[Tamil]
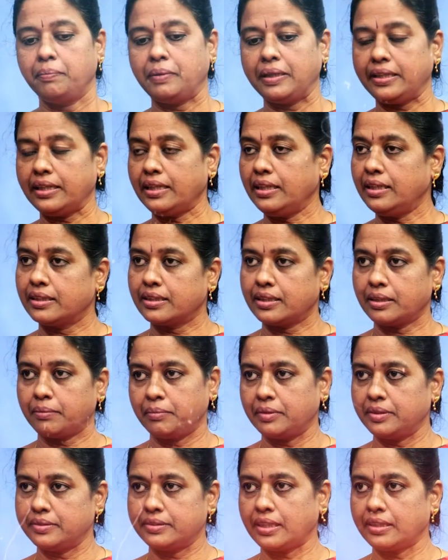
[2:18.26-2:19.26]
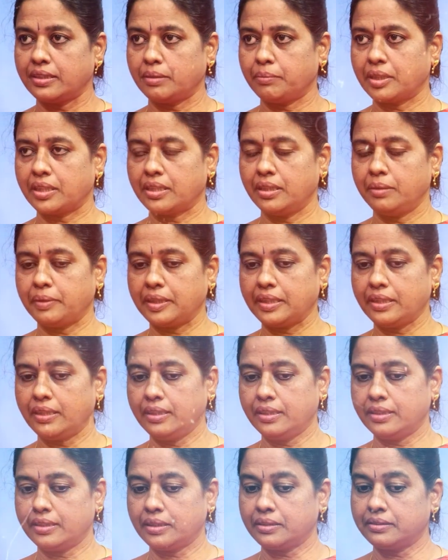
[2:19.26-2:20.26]
பட்டியலினத்தை சார்ந்த மக்கள்
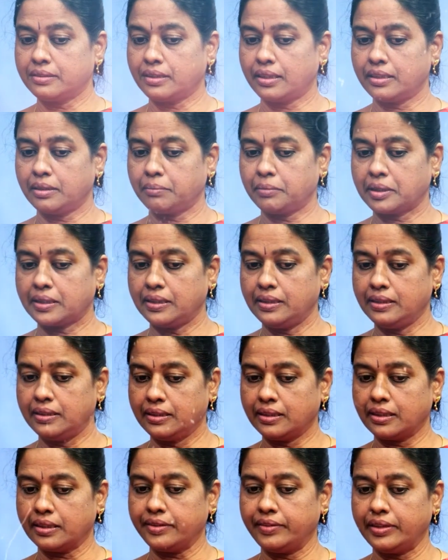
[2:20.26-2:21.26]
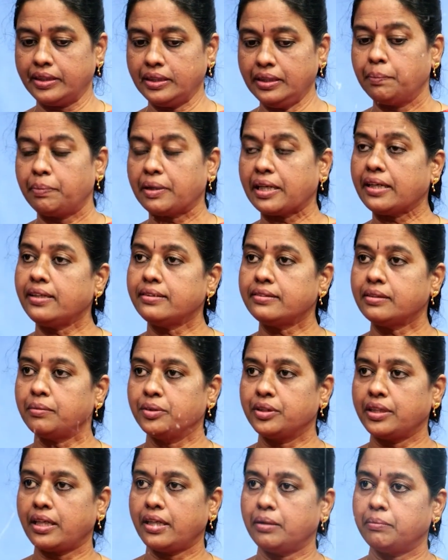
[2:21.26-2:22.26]
பட்டியலினத்தை சார்ந்த மக்கள்ன்றதை விட பறையர்
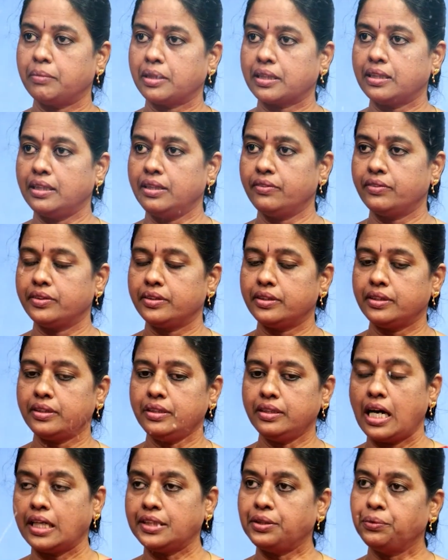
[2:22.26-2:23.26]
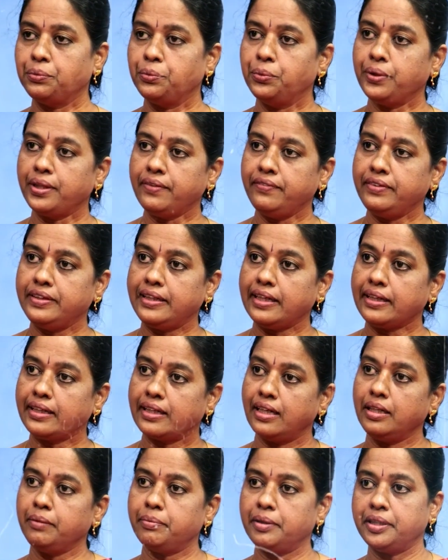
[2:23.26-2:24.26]
சமுதாய மக்கள் வந்து அந்த ஊரை விட்டே
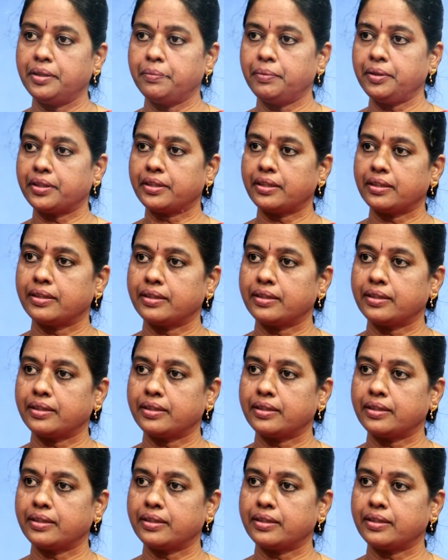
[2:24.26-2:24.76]
காலி பண்ணிட்டு